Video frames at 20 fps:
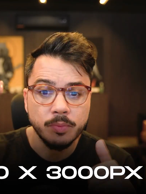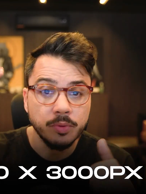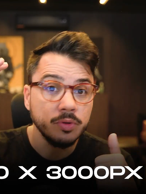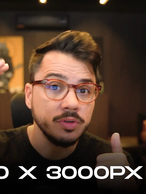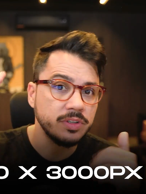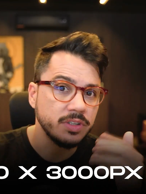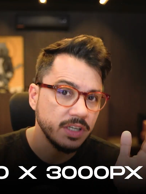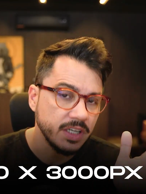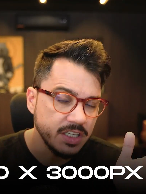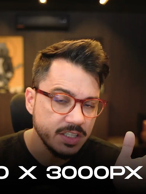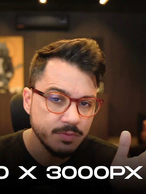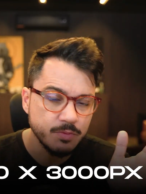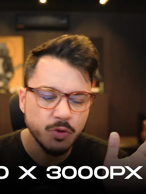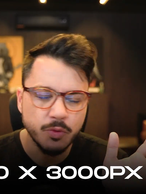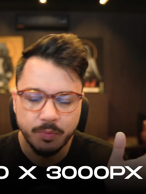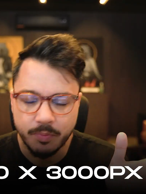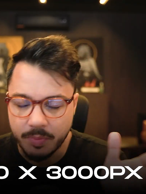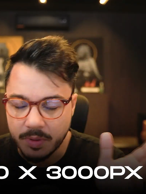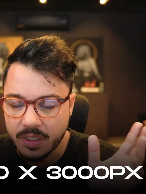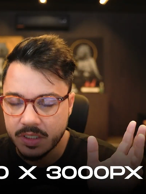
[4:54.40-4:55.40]
por 3 mil
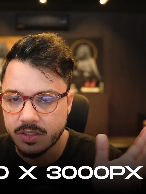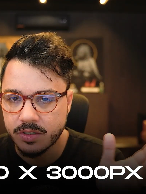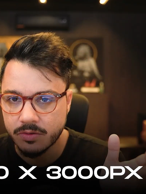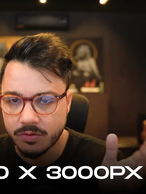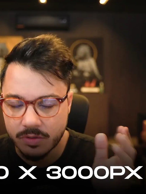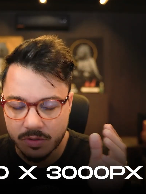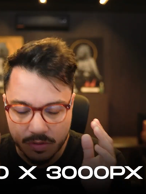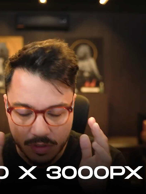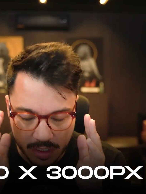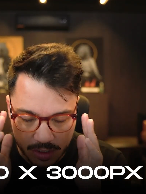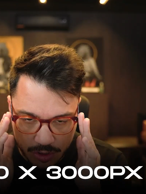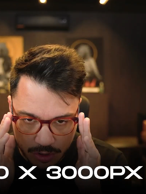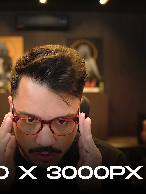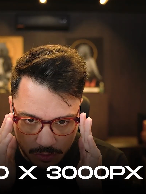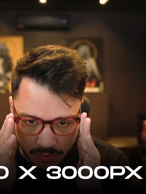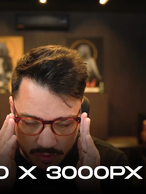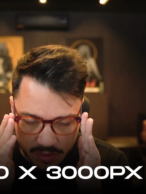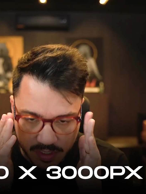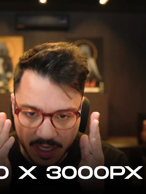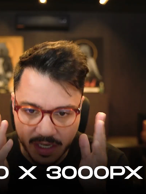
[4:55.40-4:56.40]
pixels, a gente
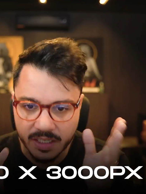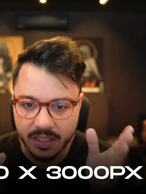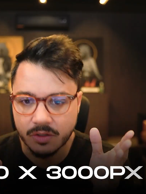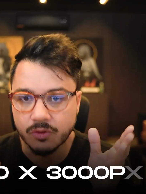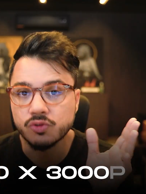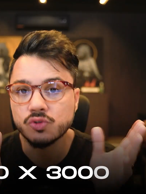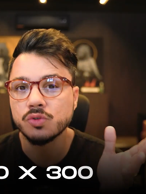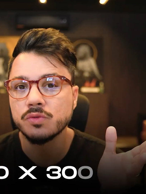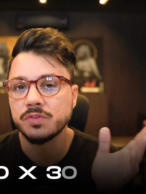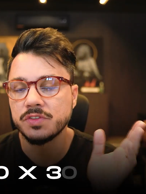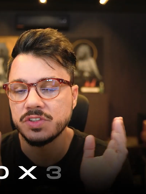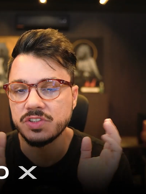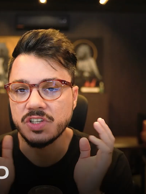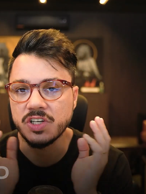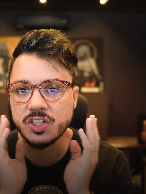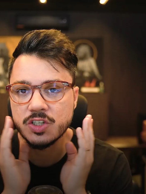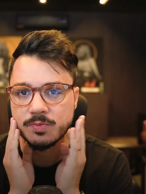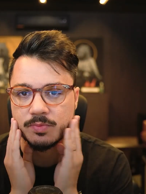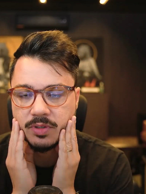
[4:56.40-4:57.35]
considera que é o suficiente